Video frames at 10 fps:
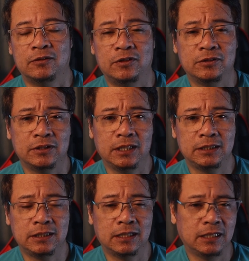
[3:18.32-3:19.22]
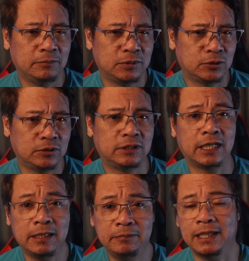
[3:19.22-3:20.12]
For today's uh, episode,
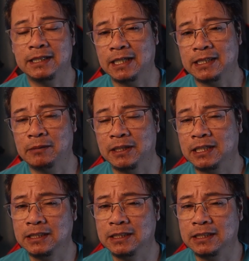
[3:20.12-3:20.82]
trim and cut naman.